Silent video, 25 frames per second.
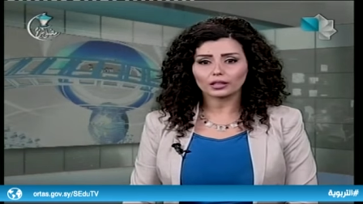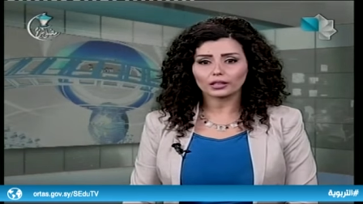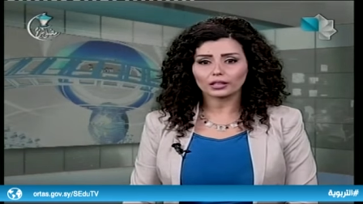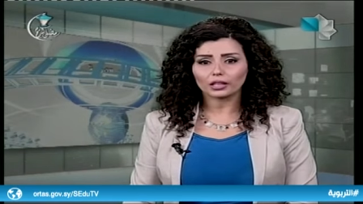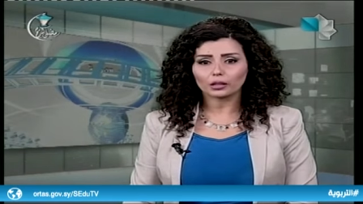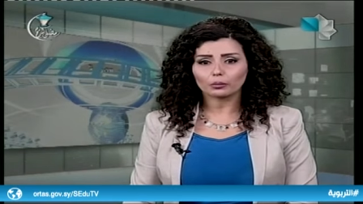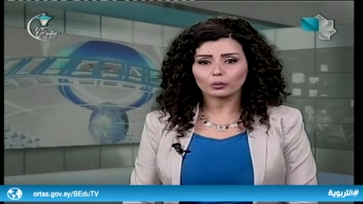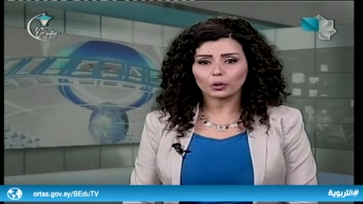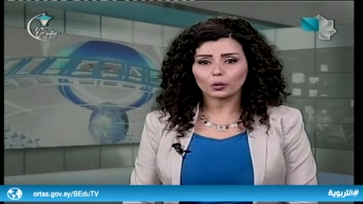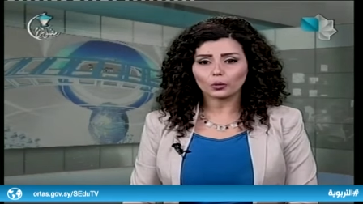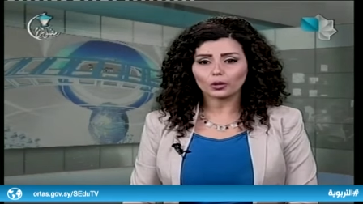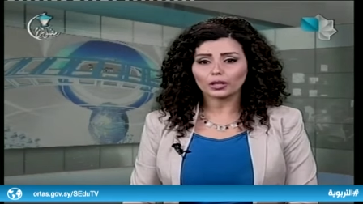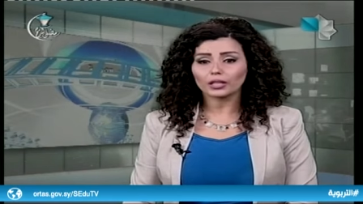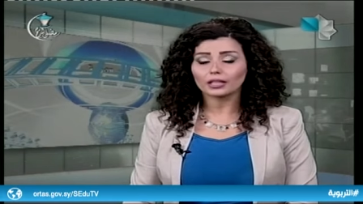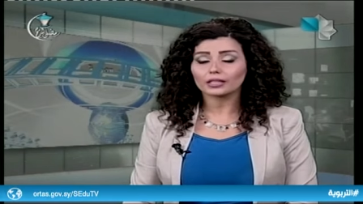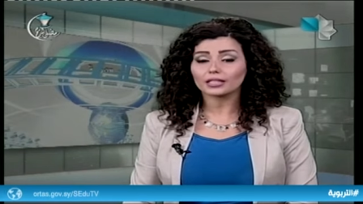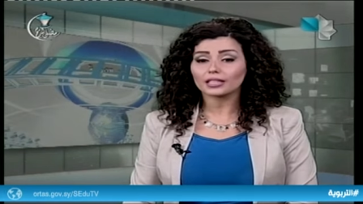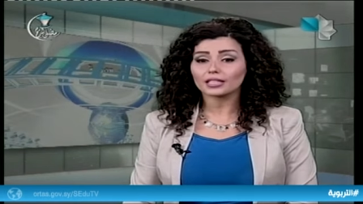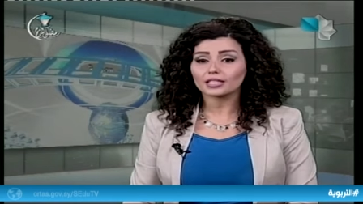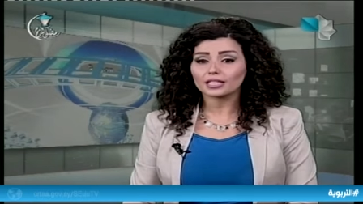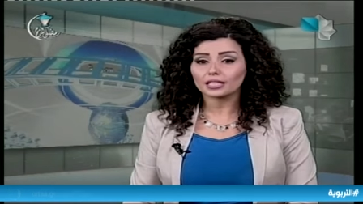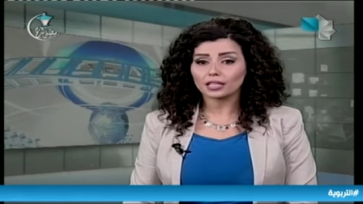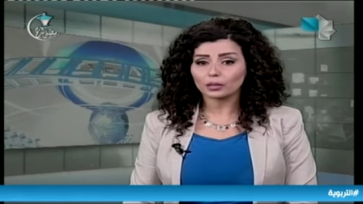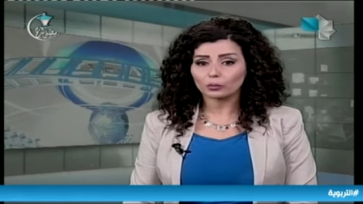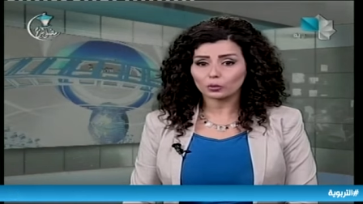التربوي
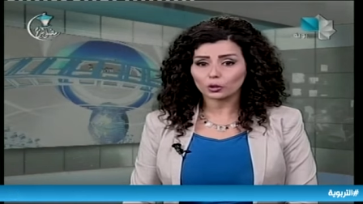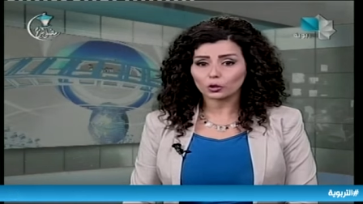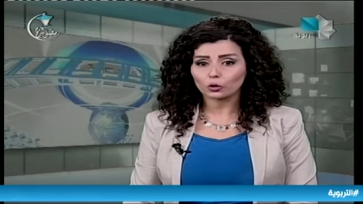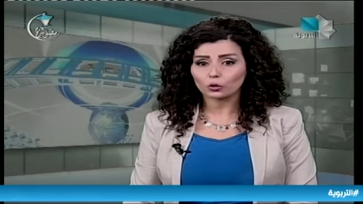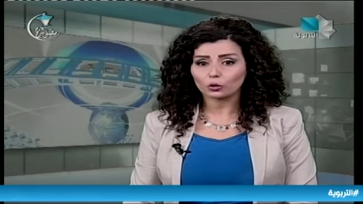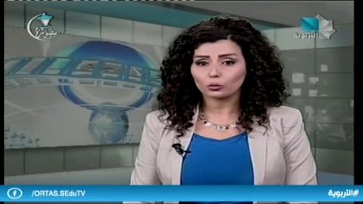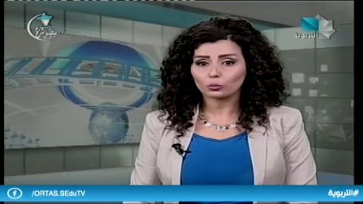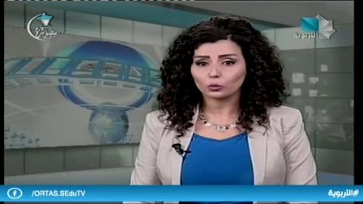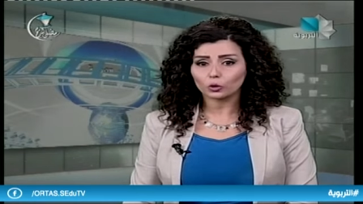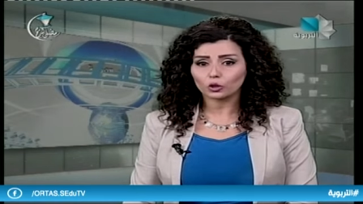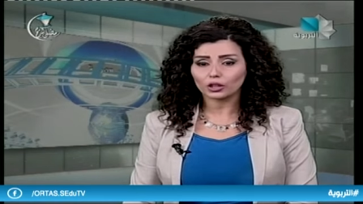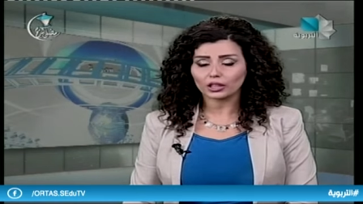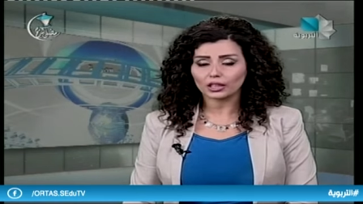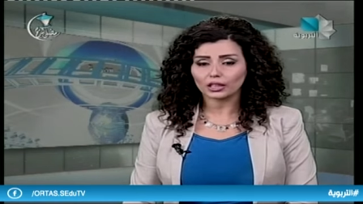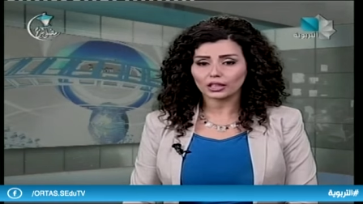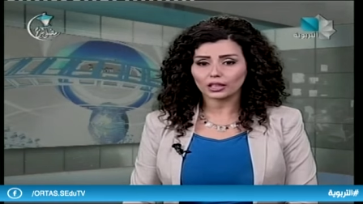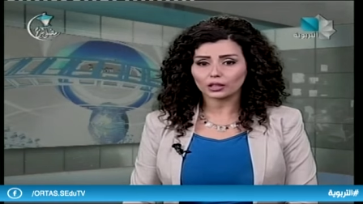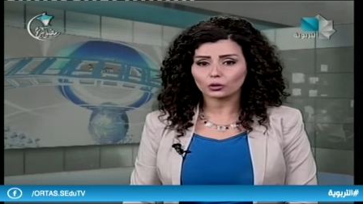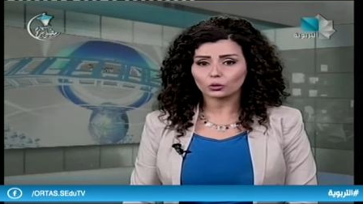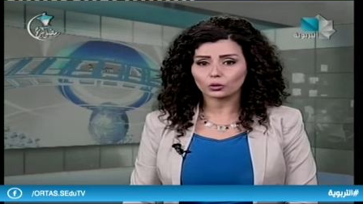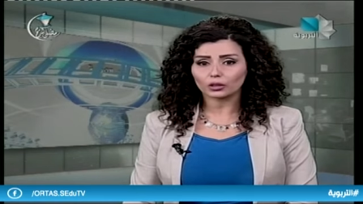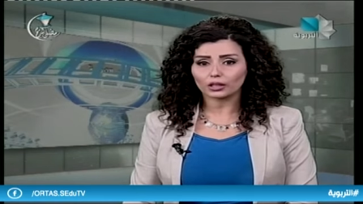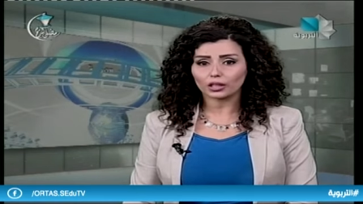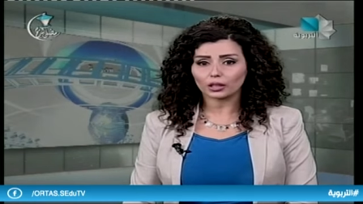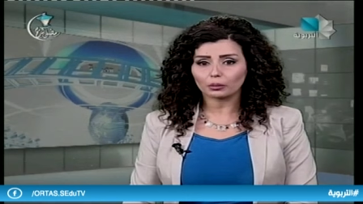تستمر
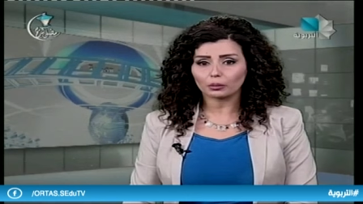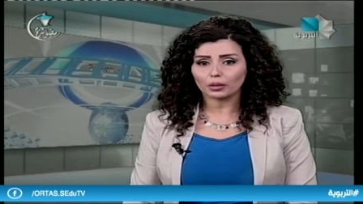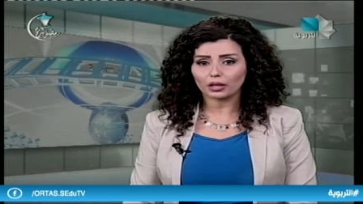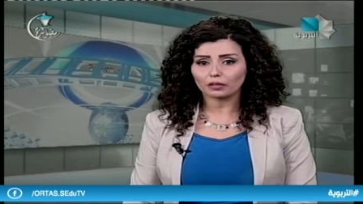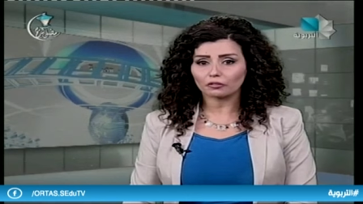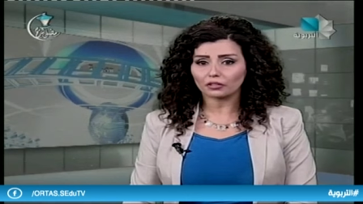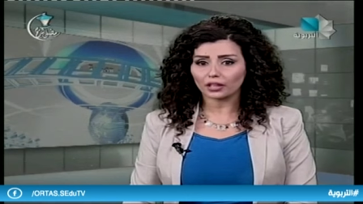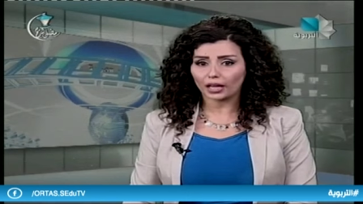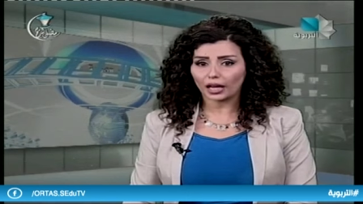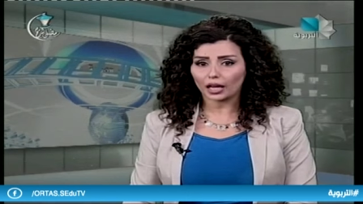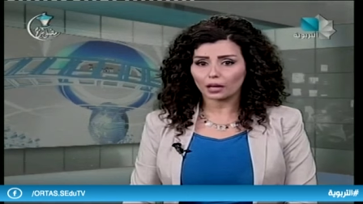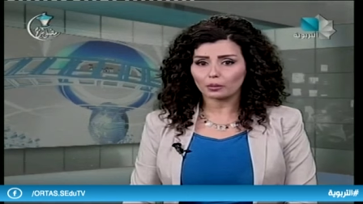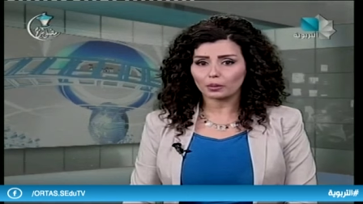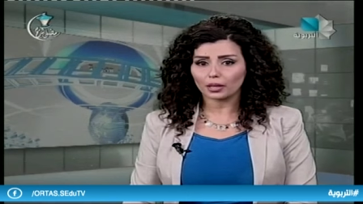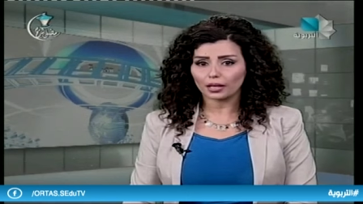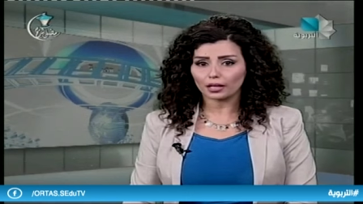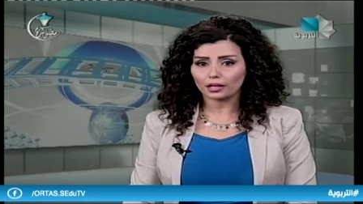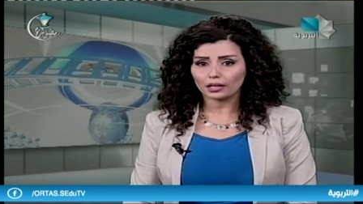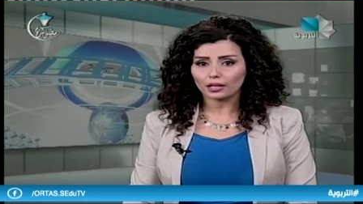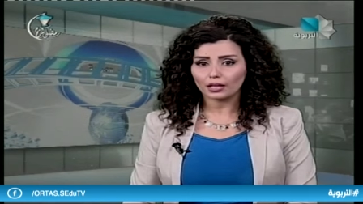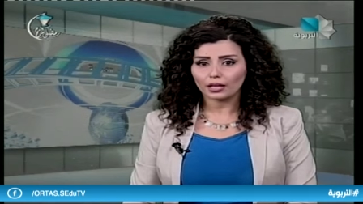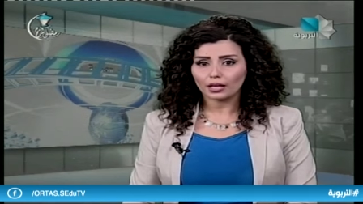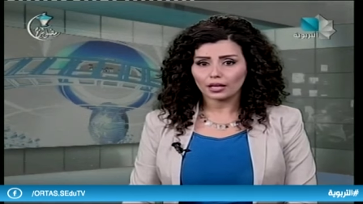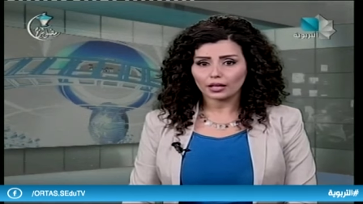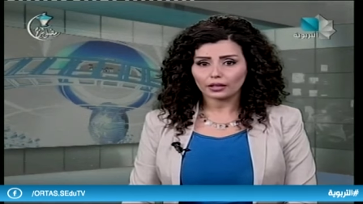مديرية التربية في
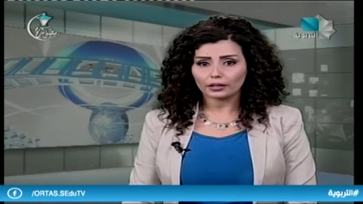حماة